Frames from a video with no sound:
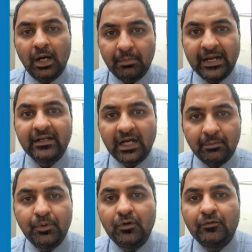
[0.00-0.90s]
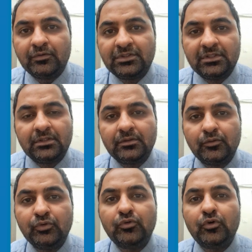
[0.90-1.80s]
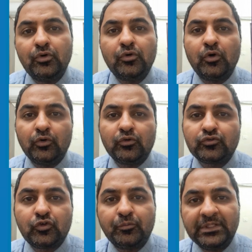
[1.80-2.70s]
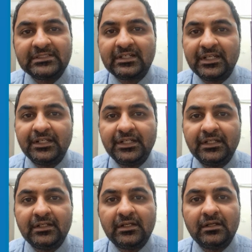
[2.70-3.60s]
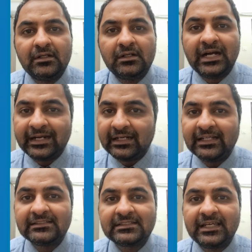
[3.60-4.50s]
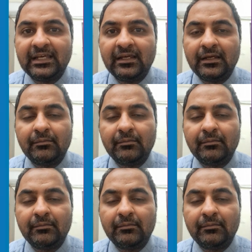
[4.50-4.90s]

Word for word: अब एंड अबोव उनको कॉलोनोस्कोपी स्क्रीनिंग गाइडलाइंस के